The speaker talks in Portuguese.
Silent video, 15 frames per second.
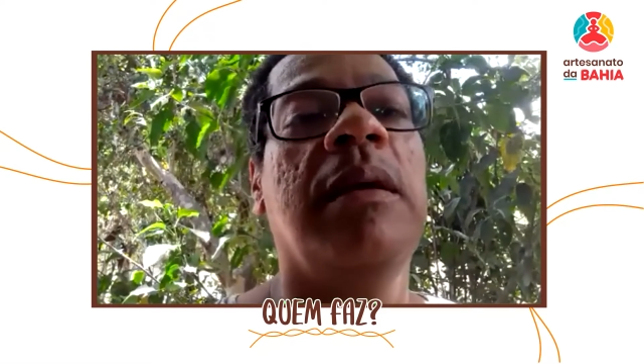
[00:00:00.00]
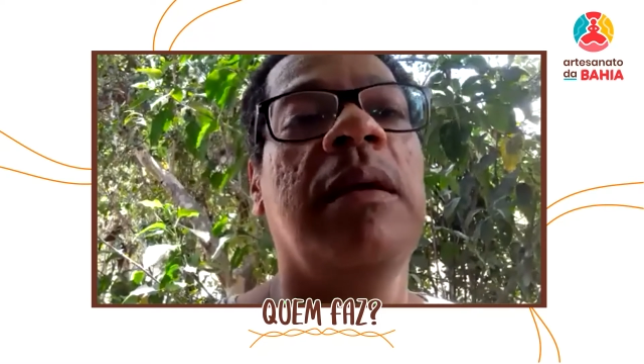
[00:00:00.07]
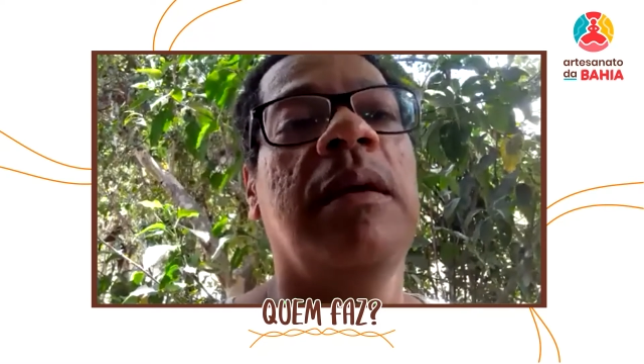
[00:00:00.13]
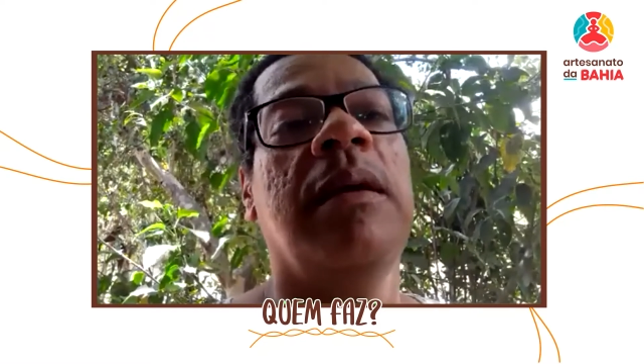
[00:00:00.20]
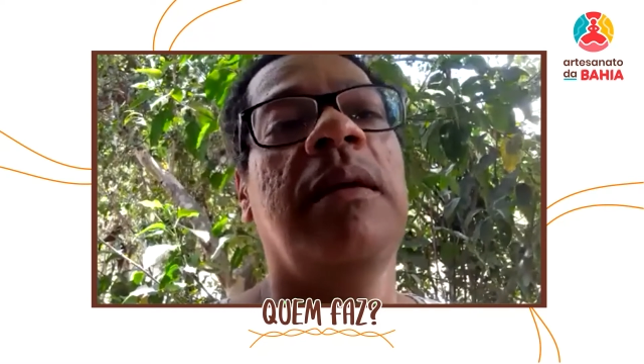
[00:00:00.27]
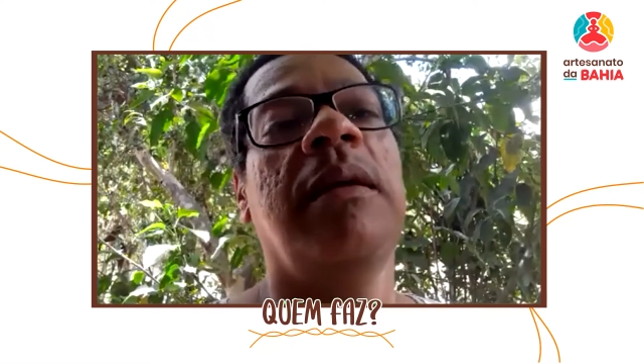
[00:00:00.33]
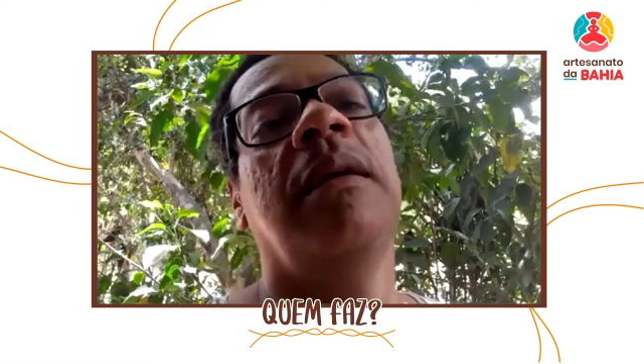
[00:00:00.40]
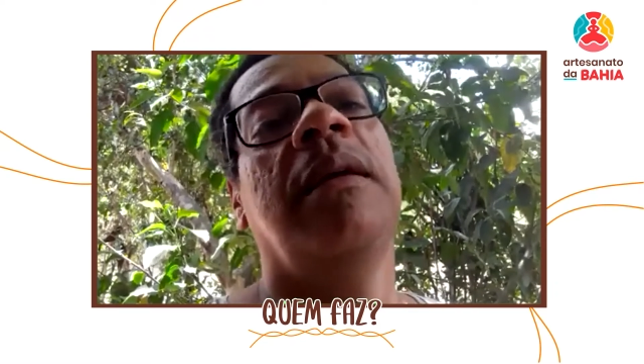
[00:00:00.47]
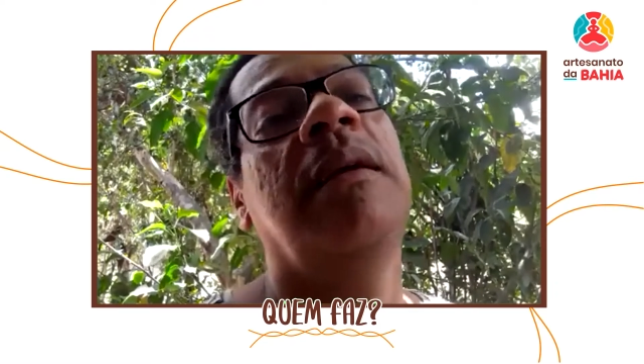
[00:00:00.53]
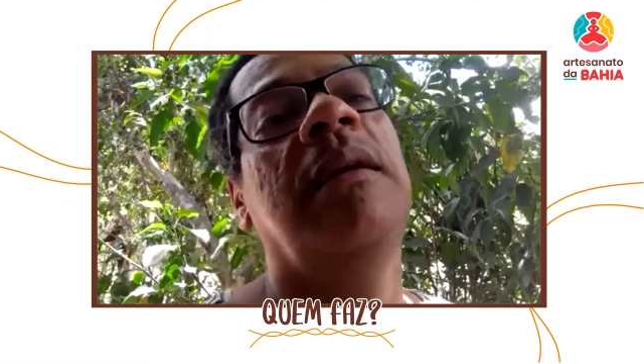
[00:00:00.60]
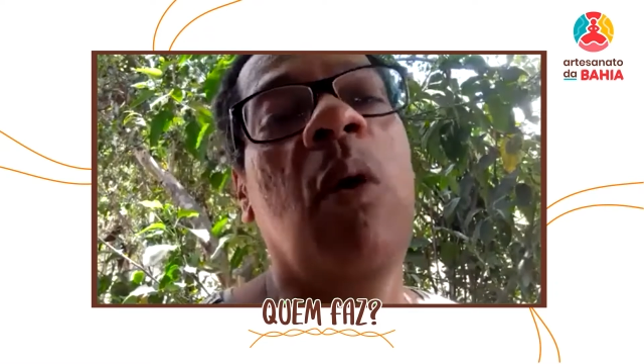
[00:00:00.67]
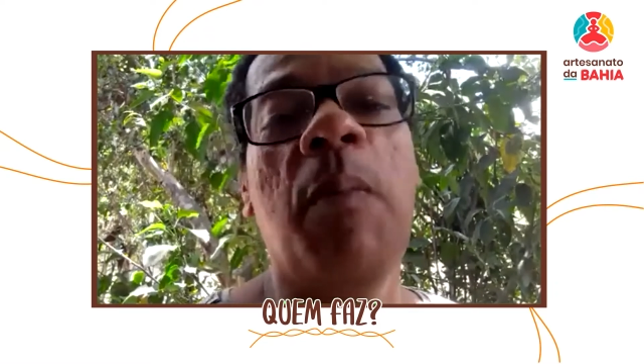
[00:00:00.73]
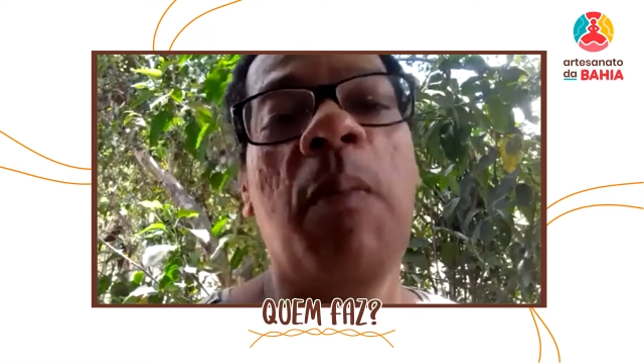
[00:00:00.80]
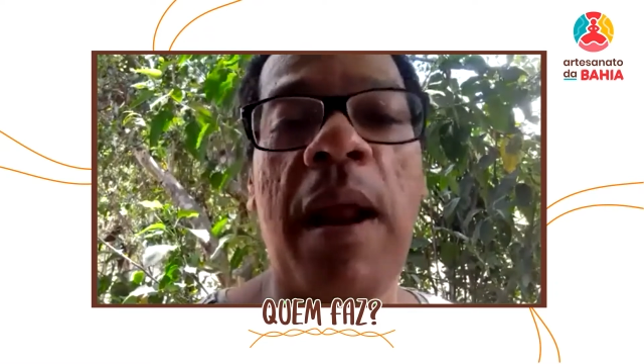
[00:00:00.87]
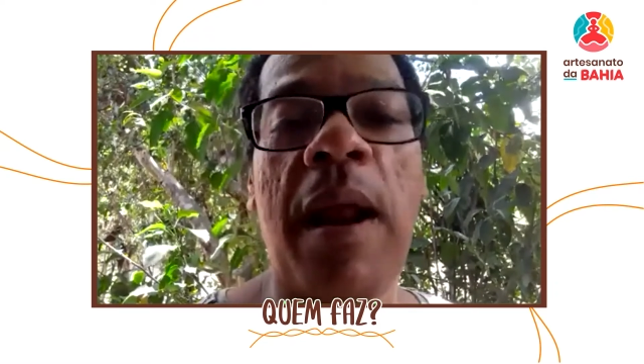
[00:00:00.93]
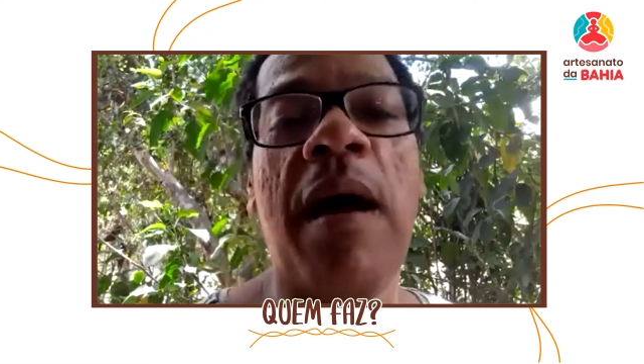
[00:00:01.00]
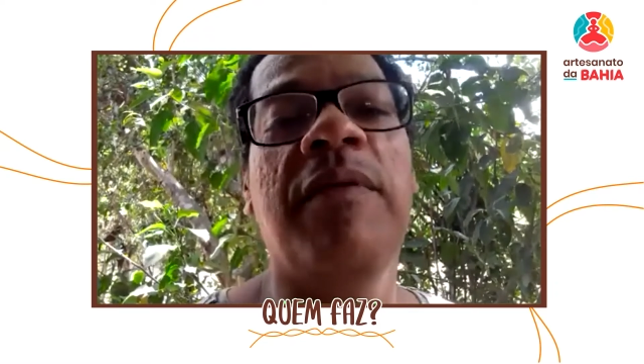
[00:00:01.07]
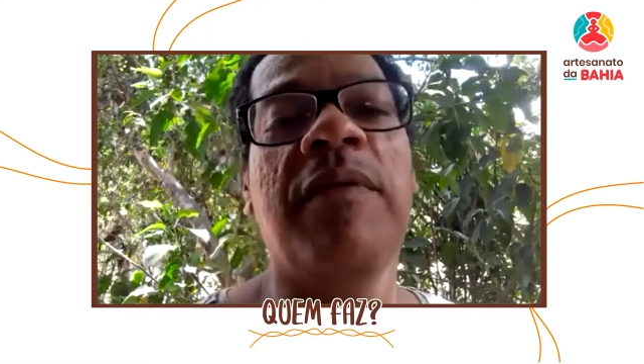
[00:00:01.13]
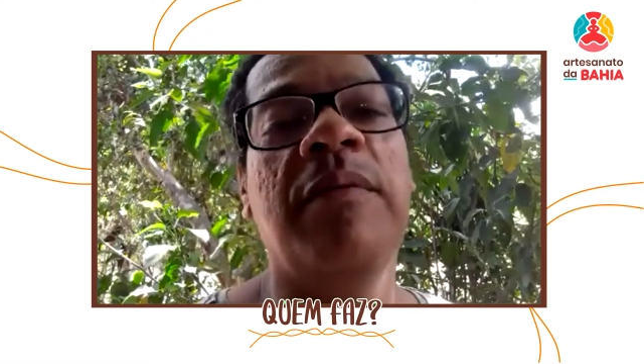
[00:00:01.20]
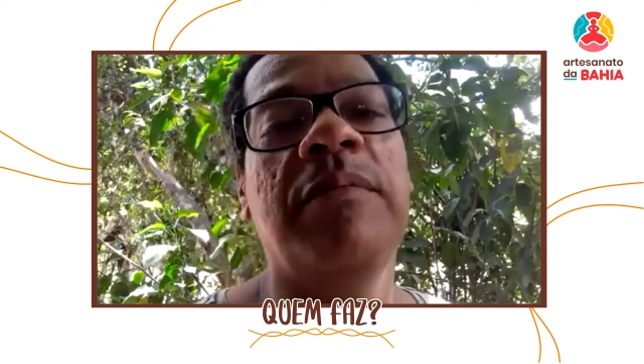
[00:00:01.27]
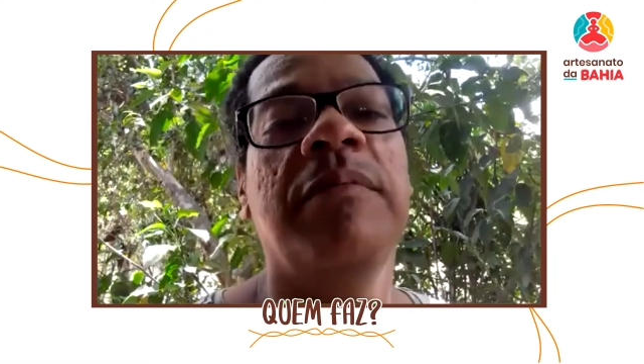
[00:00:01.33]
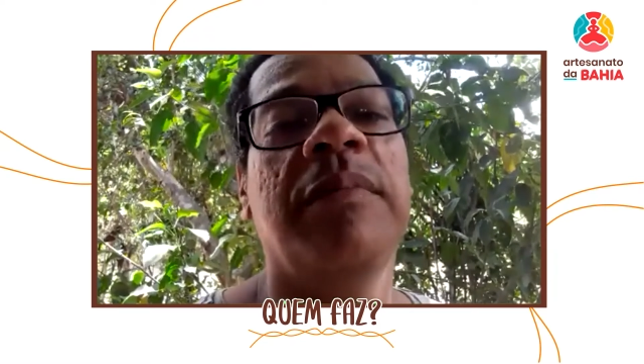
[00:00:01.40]
e compravam
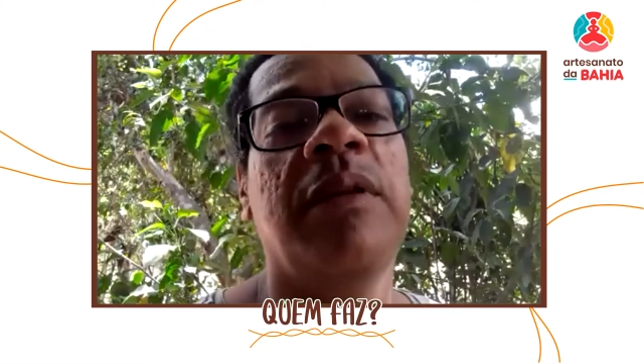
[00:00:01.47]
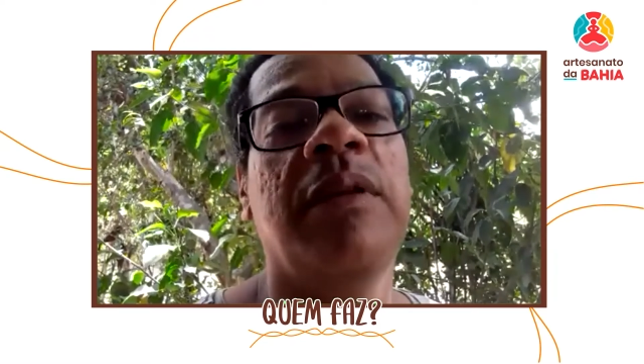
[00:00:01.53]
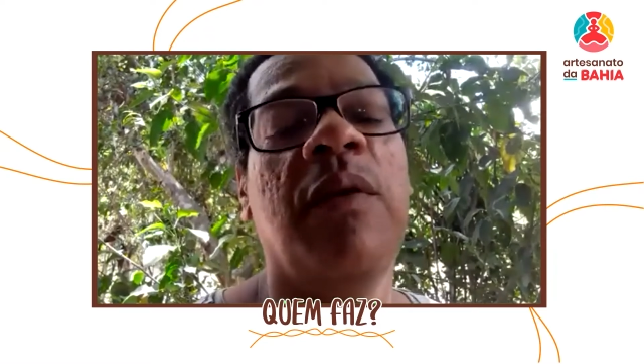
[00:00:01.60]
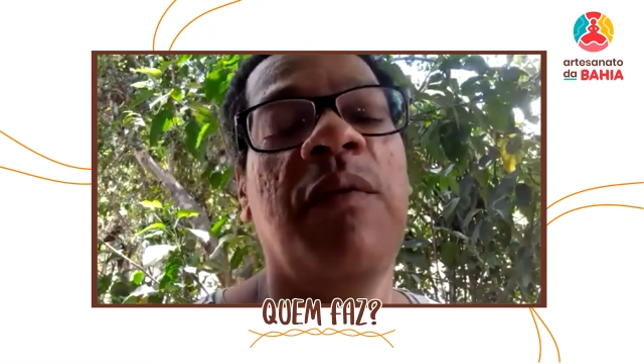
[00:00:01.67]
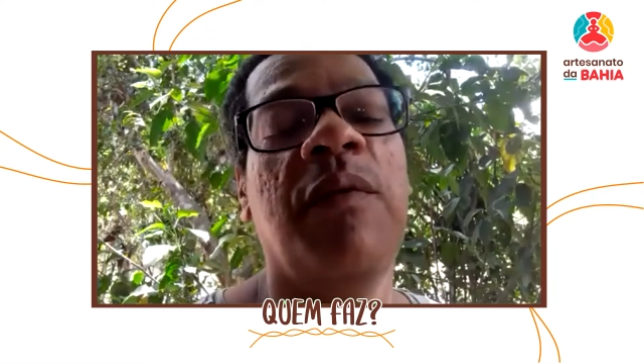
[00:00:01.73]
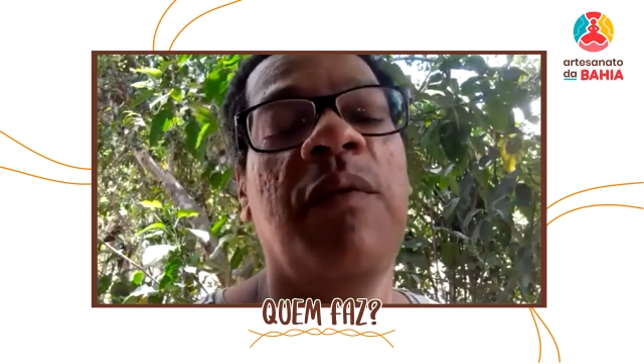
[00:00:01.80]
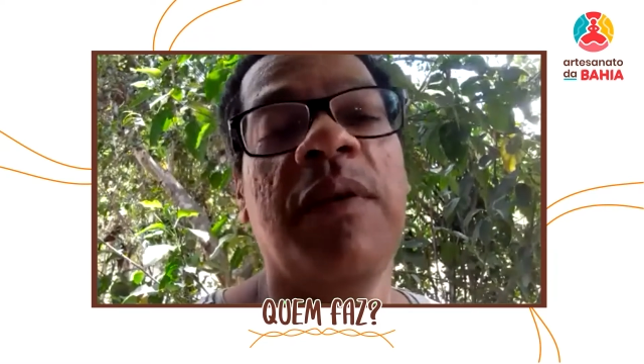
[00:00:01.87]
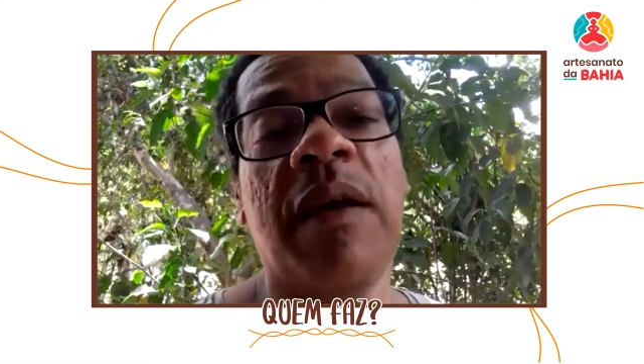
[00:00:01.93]
eu ficava